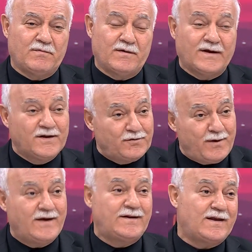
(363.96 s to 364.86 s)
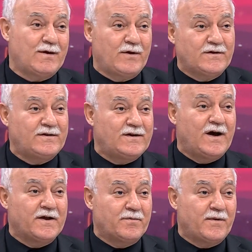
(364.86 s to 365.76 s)
bir kız ve erkek evladı
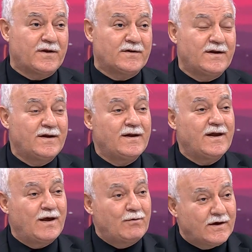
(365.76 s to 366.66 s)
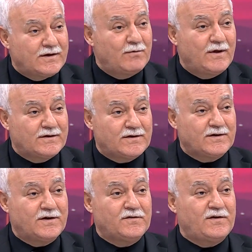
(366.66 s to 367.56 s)
diye ayırmayın. Evlat
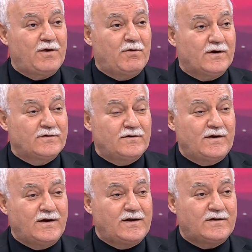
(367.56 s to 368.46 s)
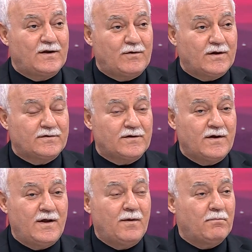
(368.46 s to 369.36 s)
evlattır, kız da evlattır, erkek de evlattır.
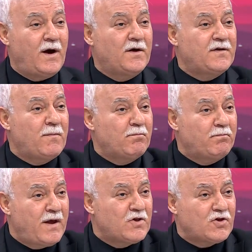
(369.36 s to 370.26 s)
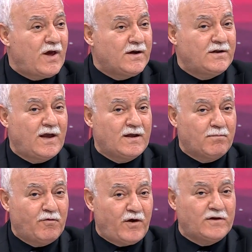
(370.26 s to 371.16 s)
Bazen beş
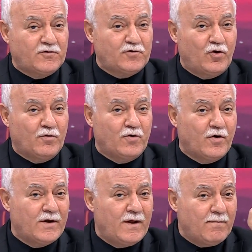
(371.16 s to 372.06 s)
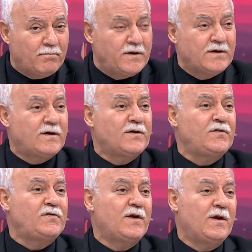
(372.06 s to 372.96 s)
erkeğin bir faydası olmuyor, bir
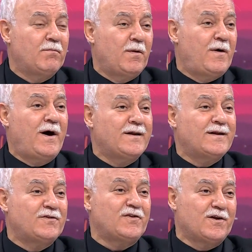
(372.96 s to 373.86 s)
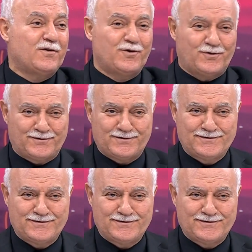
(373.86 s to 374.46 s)
kız baba anneyi saklıyor.